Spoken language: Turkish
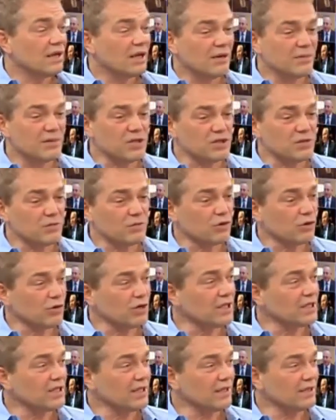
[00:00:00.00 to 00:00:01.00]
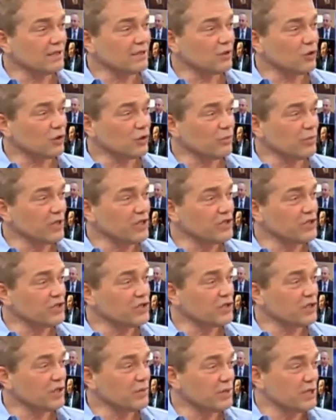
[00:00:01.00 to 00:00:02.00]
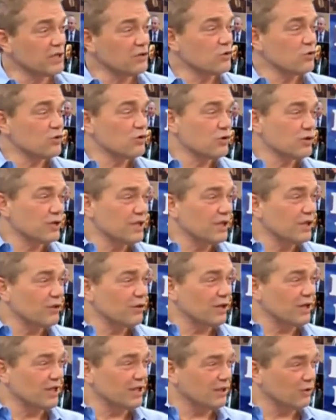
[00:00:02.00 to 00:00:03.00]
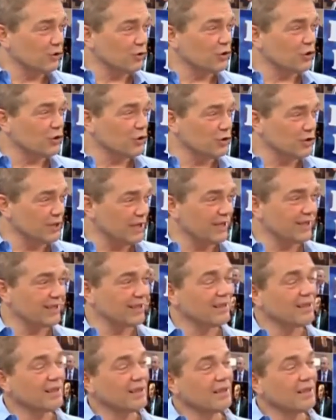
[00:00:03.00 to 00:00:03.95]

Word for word: Ama şimdi orada 15 yaşında bir çocuk yine orada o köyde